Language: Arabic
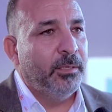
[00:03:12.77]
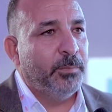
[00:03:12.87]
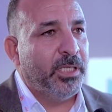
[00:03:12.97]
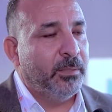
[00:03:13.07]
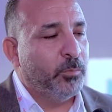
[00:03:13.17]

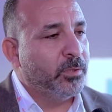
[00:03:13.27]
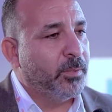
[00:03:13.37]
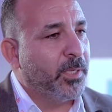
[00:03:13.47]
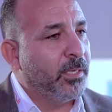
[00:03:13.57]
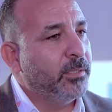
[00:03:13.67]
من
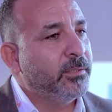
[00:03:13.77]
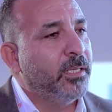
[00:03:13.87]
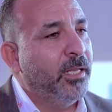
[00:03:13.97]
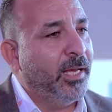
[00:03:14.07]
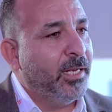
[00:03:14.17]
المؤتمرات
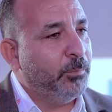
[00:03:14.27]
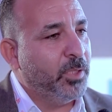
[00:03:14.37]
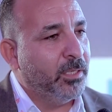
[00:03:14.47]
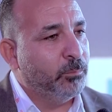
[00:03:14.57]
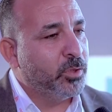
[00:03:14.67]

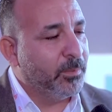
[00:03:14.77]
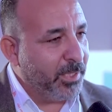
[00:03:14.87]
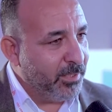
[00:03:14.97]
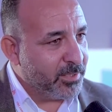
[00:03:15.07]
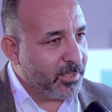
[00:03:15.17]
العالمية
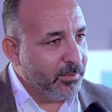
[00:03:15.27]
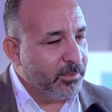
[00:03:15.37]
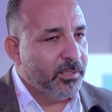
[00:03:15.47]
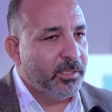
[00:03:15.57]
المتميزة